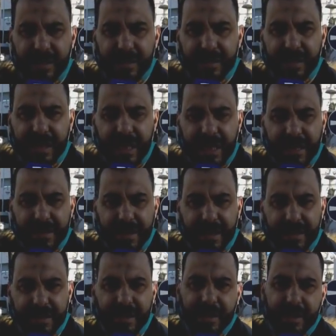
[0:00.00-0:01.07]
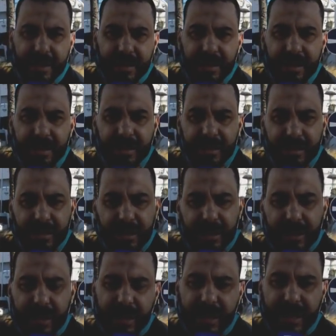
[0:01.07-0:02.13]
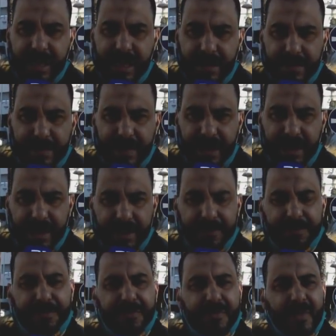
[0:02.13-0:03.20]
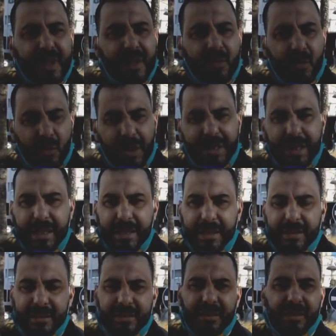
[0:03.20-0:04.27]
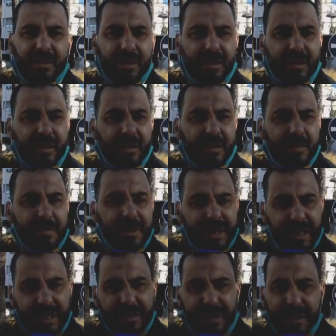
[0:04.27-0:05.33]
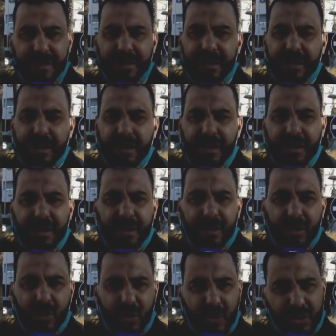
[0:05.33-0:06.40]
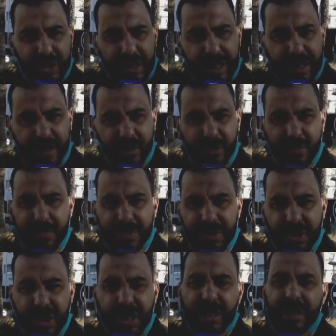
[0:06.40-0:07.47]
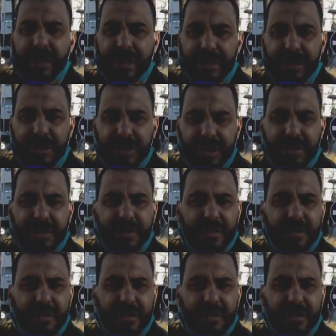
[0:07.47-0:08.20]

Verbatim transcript: الكارثه هذه للراي العام المحلي والوطنية آه، بداية آه، الخروج ديالي اليوم جاء نتيجة